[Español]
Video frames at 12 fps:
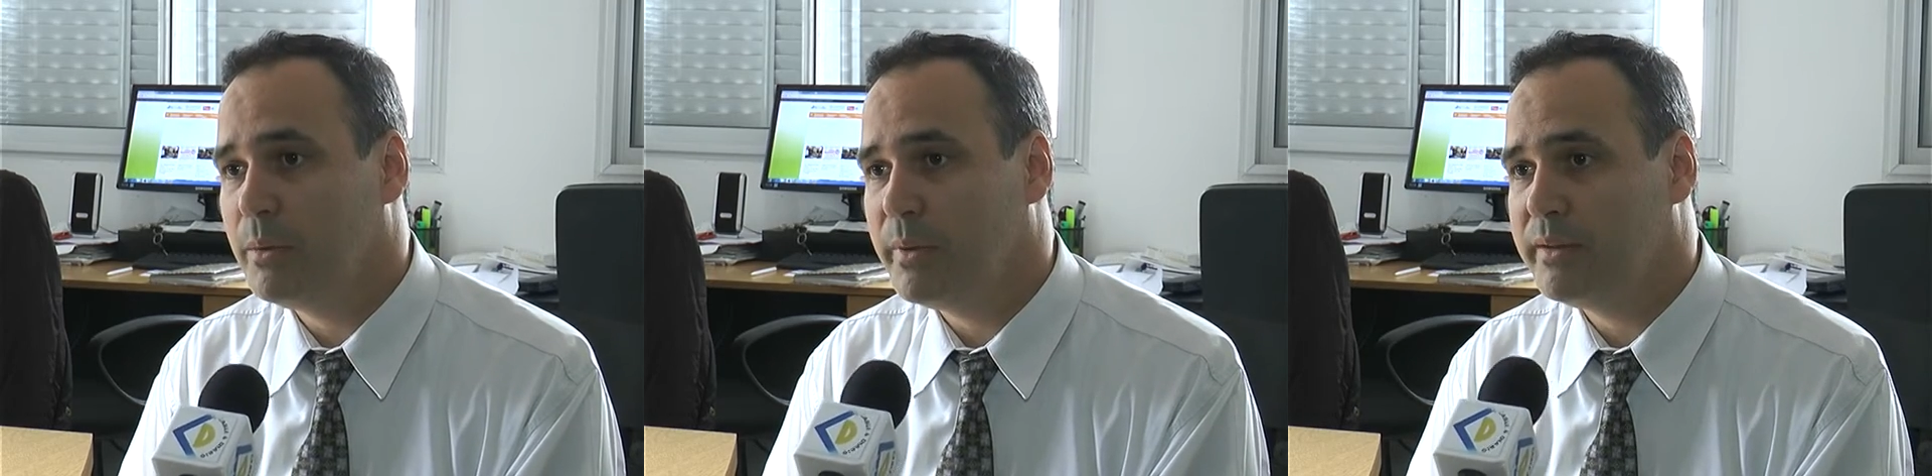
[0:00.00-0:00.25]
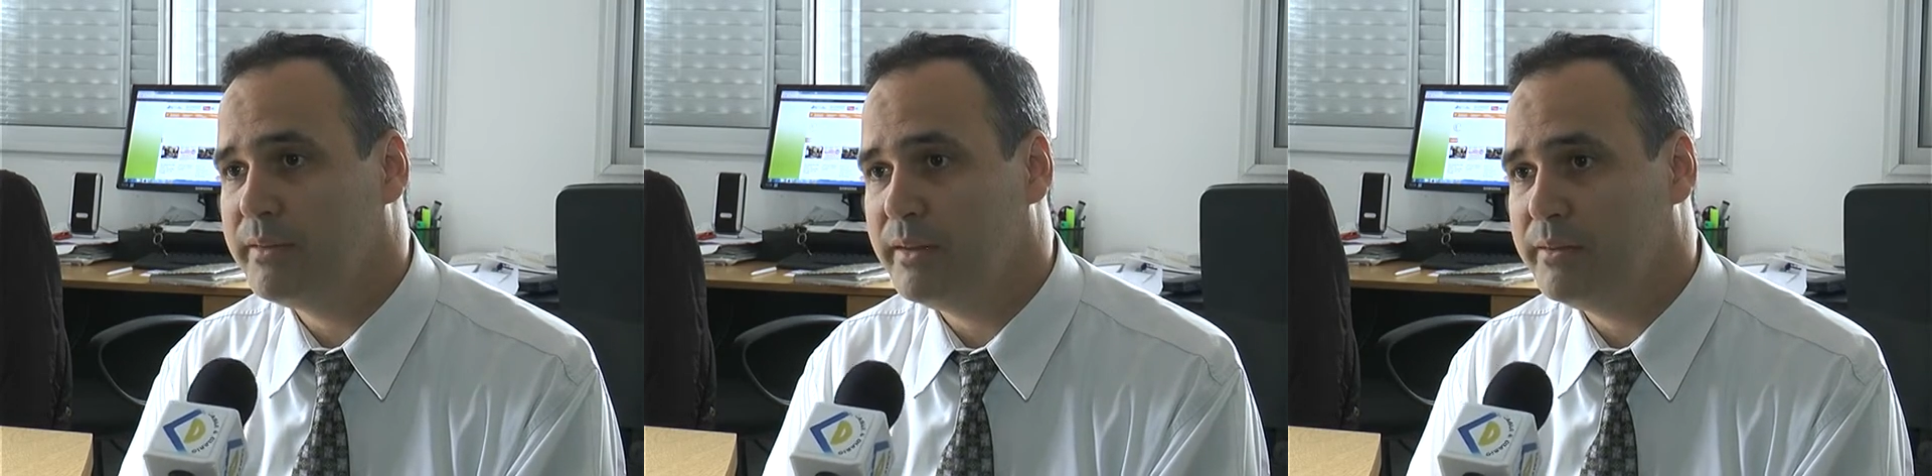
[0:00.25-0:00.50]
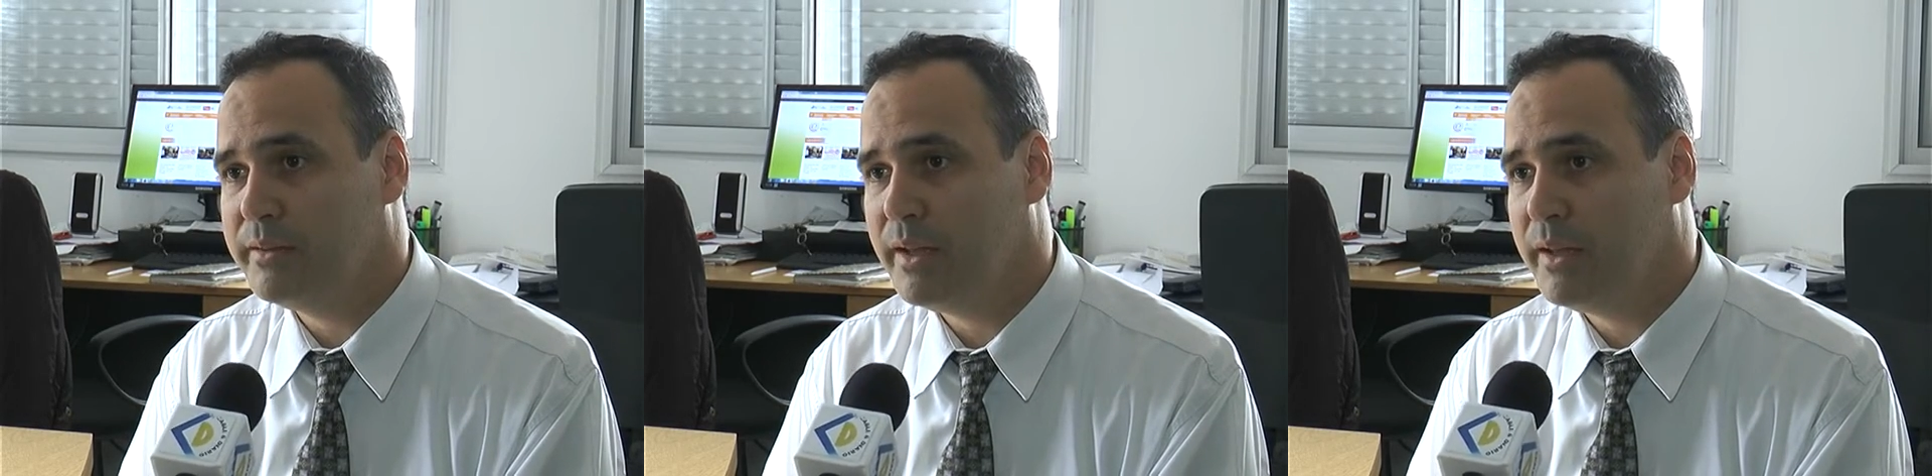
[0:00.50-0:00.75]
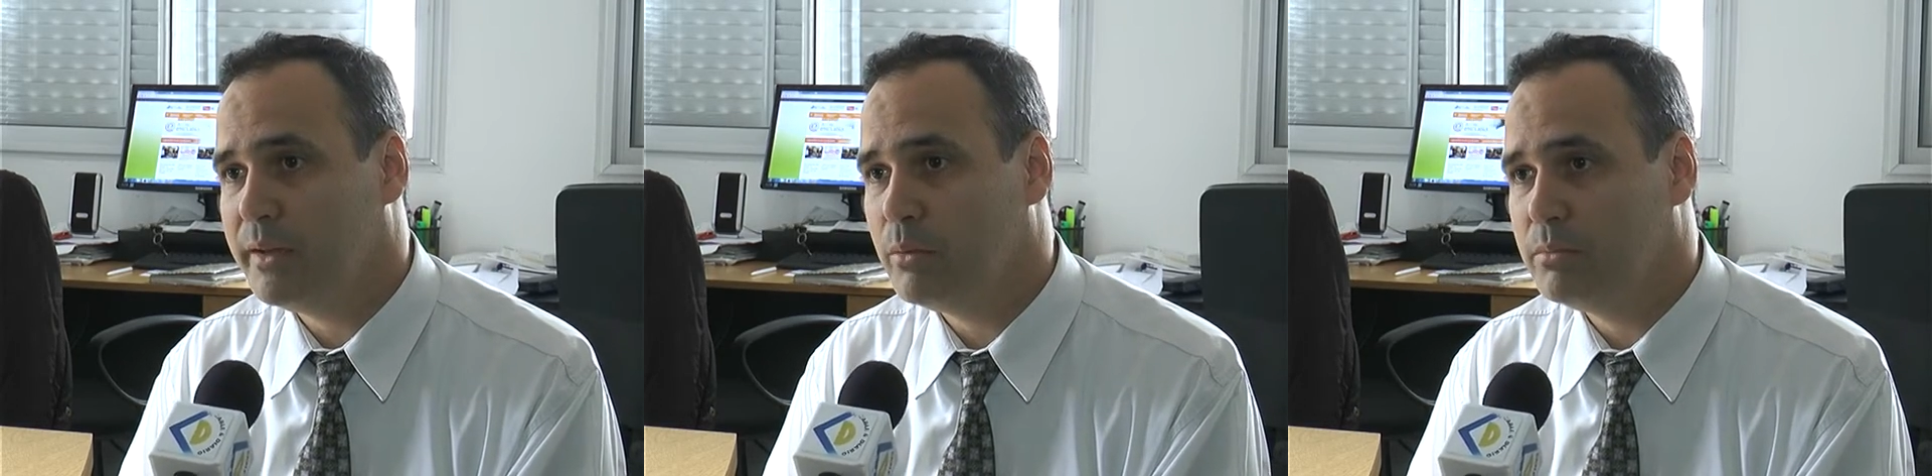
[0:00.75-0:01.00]
la
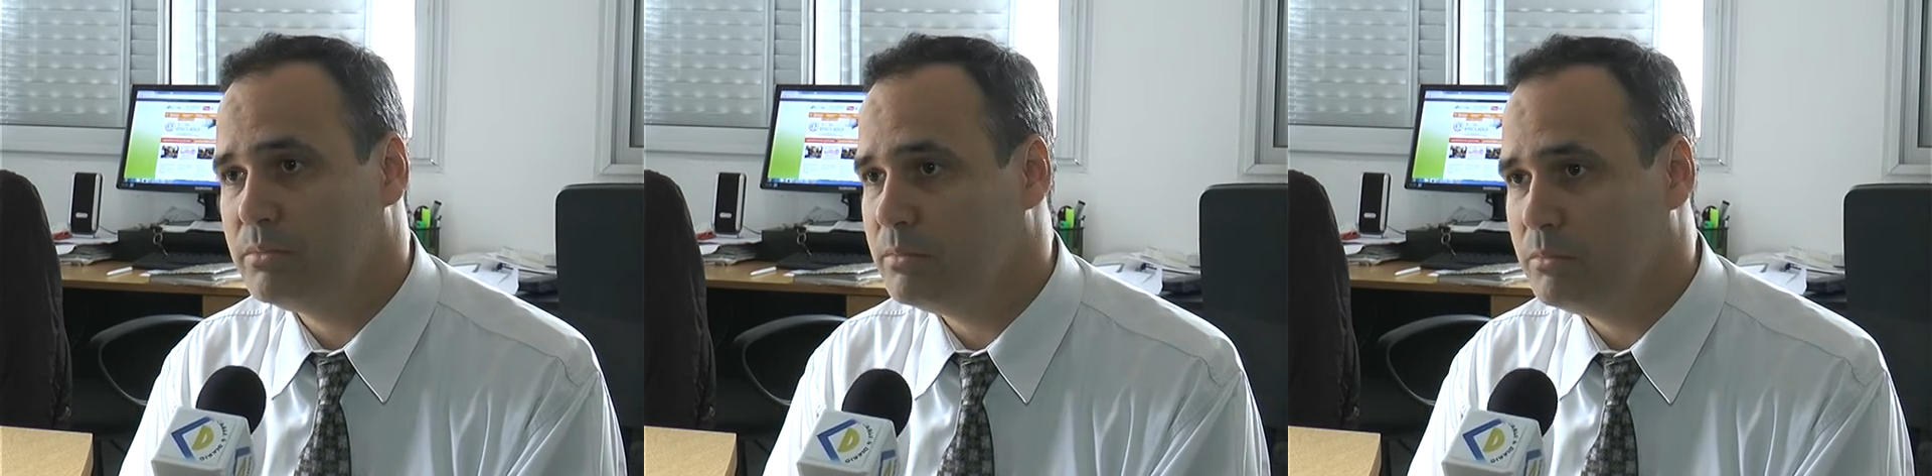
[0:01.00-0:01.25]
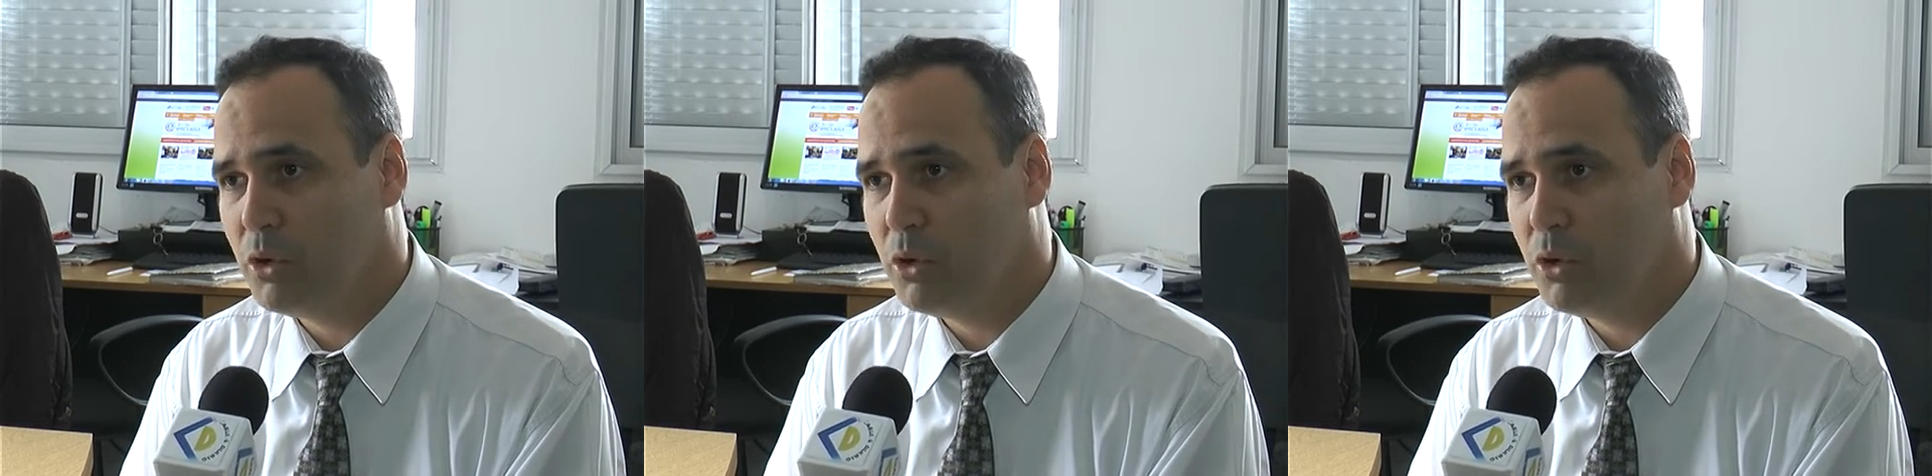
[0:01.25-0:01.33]
presencia de un